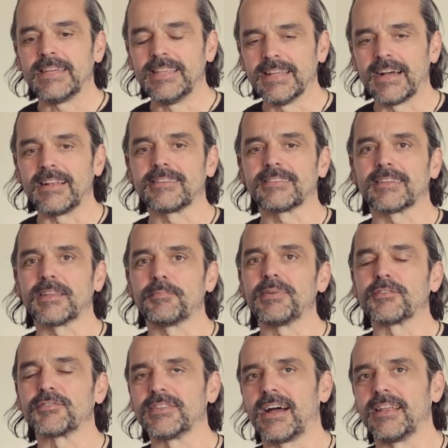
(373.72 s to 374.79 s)
Inhalt seiner
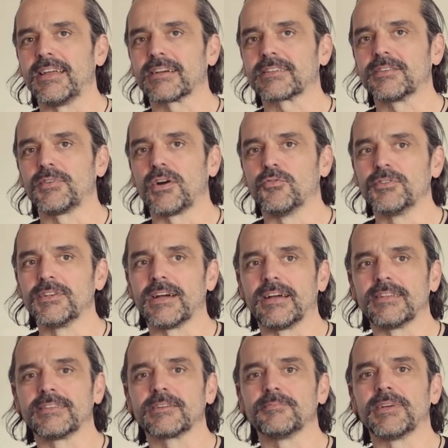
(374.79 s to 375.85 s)
Personalakte war unter
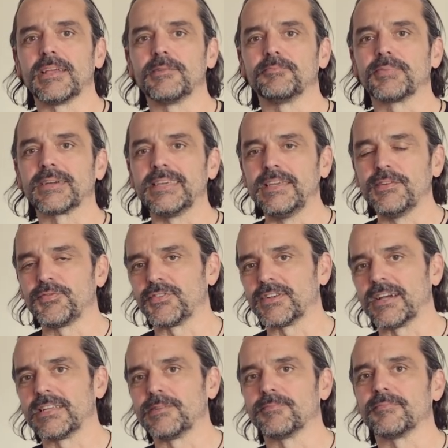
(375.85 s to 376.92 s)
anderem ein Brief
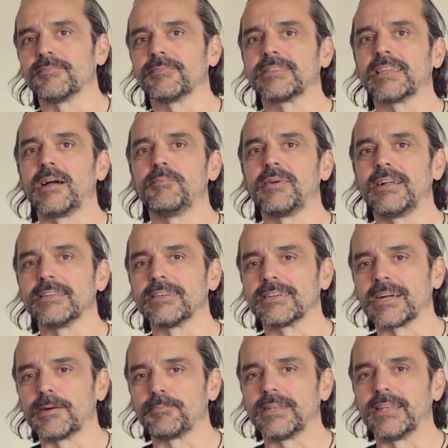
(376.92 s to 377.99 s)
von einem damaligen
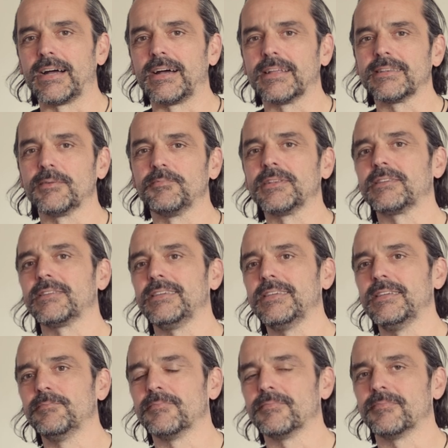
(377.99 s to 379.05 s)
Kaplan, der mit
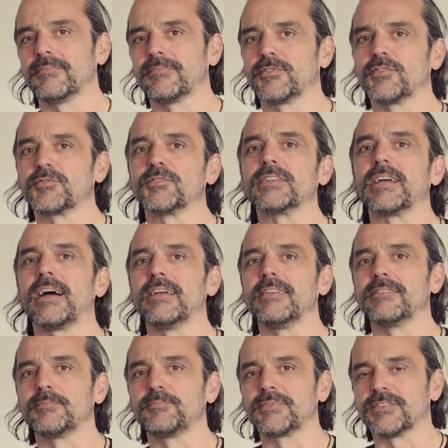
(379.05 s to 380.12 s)
ihm
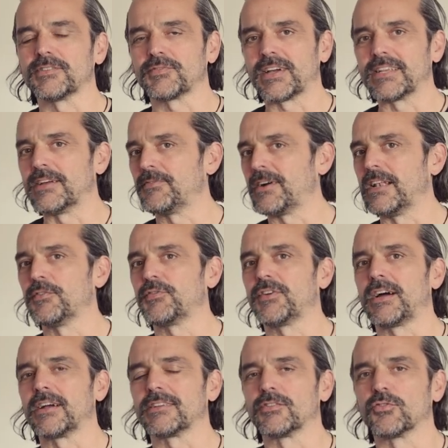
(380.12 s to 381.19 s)
1971 auf einer
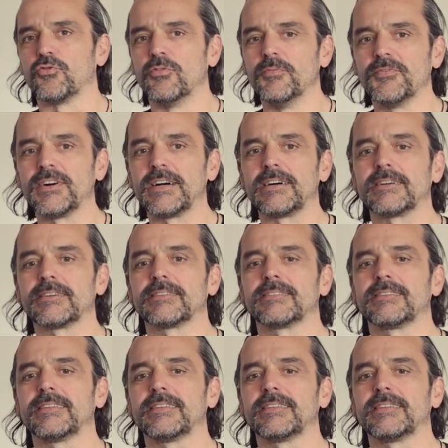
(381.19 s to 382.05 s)
Wallfahrt in Rom war,